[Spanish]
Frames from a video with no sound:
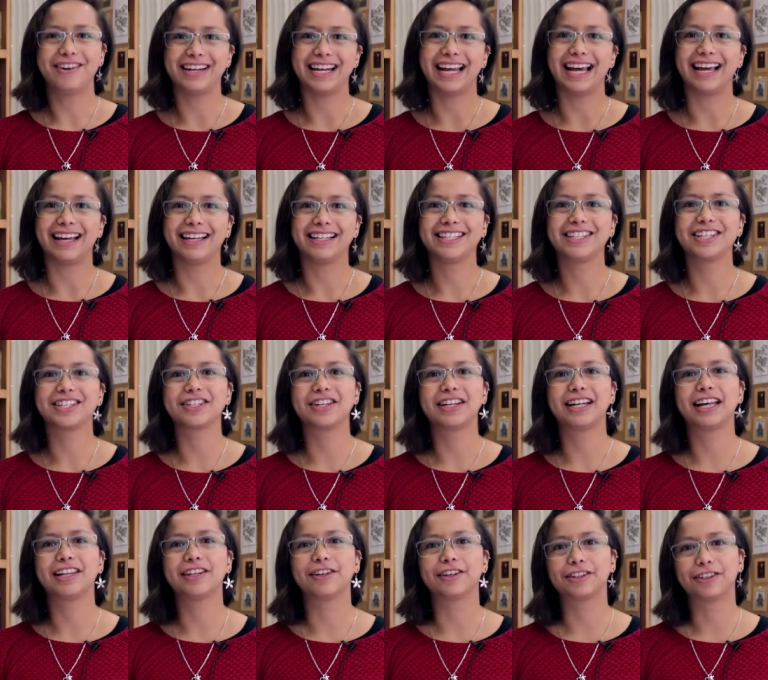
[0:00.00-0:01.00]
Hola, yo soy
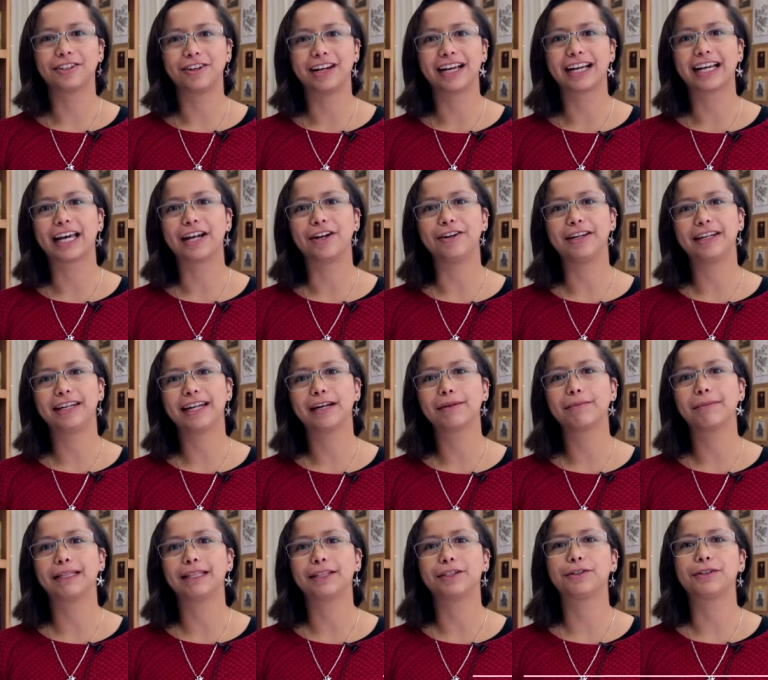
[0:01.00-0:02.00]
la doctora Carolina
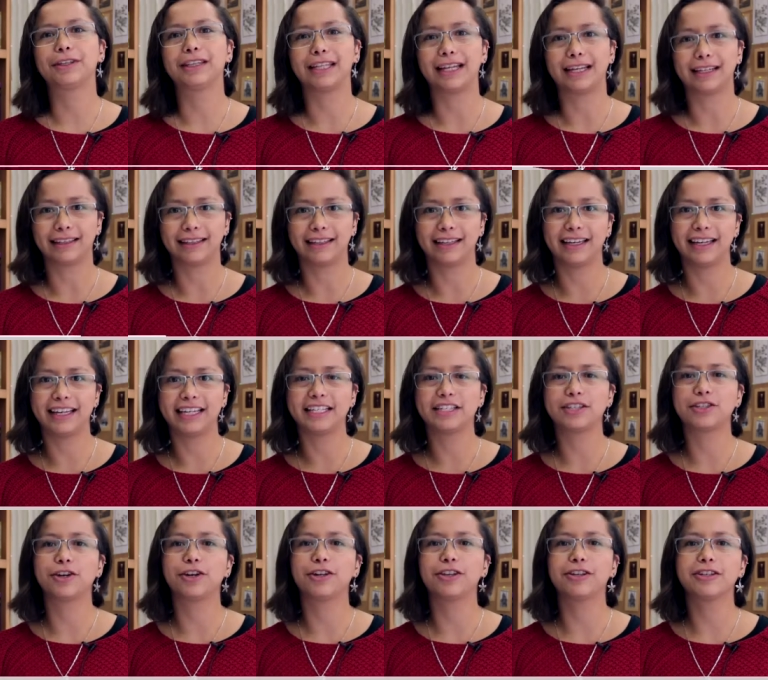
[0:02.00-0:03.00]
Armento Hurtarte y
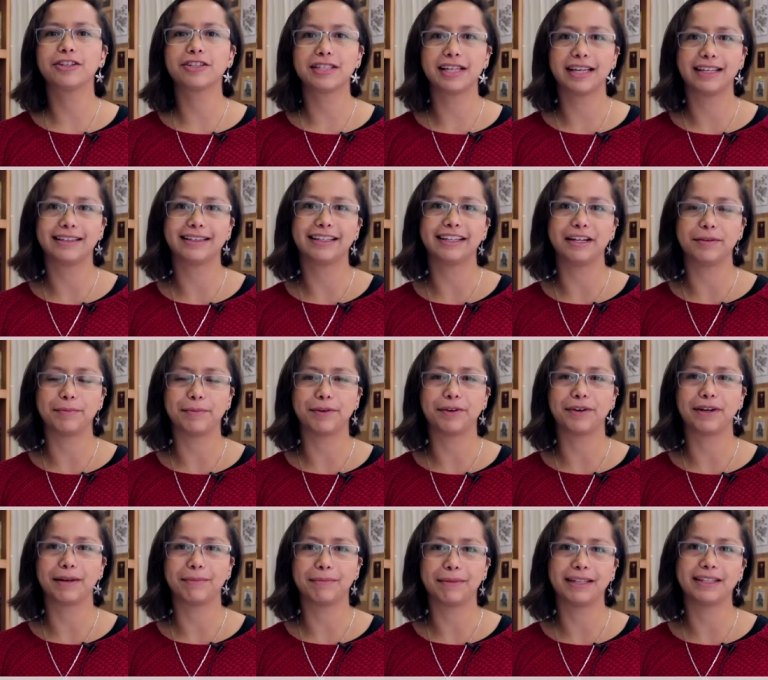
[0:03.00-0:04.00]
soy docente en el
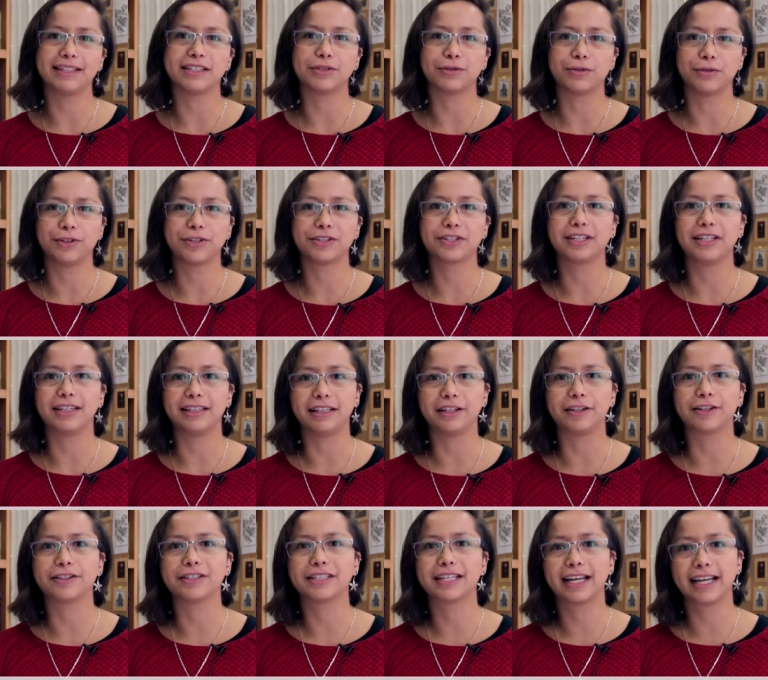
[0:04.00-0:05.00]
programa de estudios
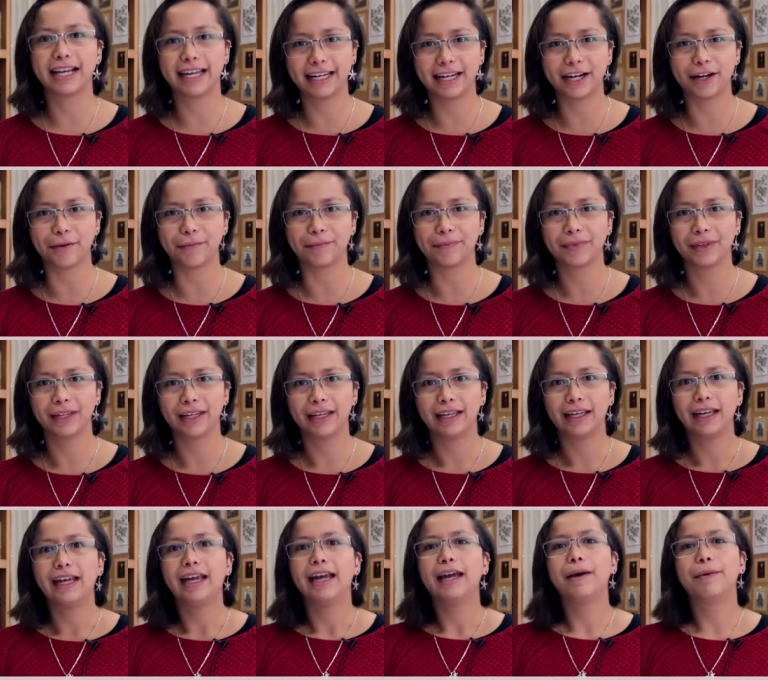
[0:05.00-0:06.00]
críticos de género.
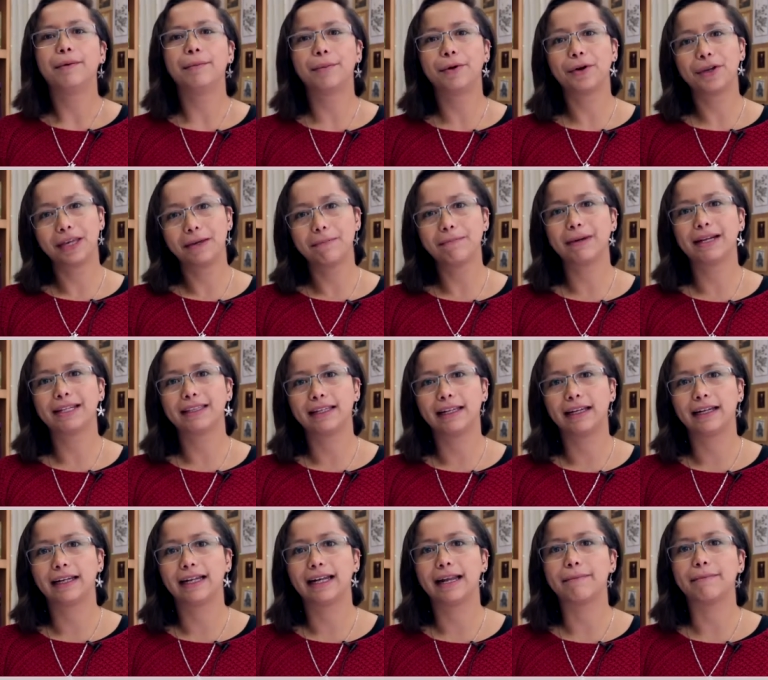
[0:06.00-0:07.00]
Voy a
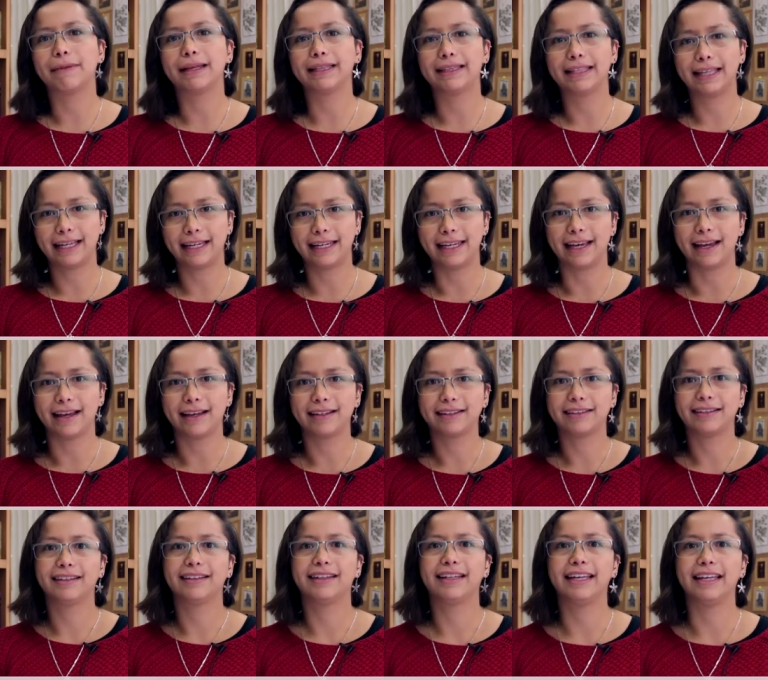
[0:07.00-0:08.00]
impartir la materia
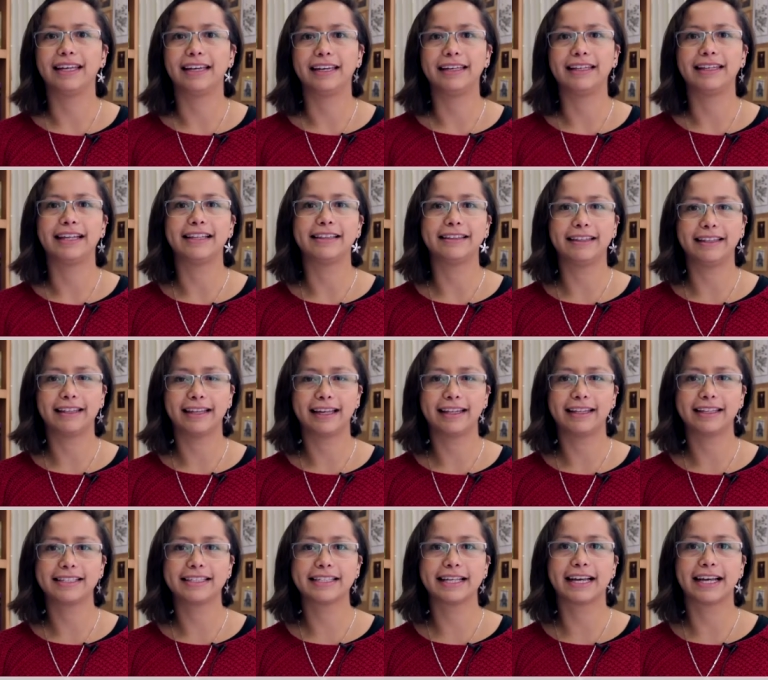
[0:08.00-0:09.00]
de
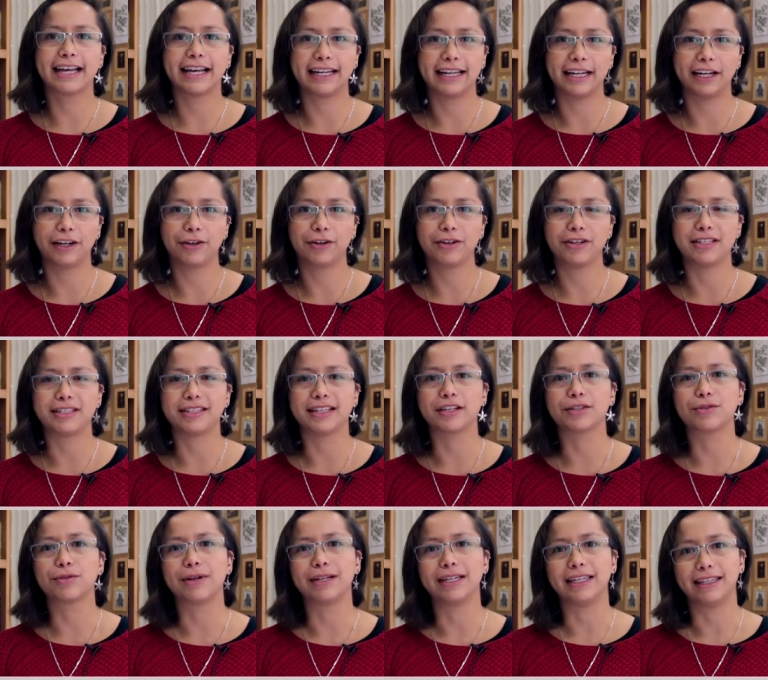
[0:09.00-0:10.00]
identidades de género y
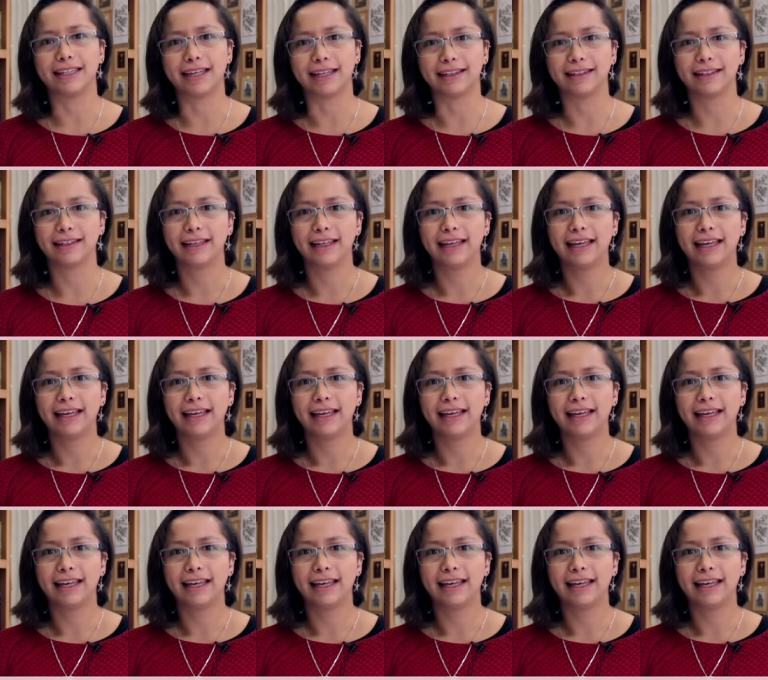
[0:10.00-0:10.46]
sexualidad.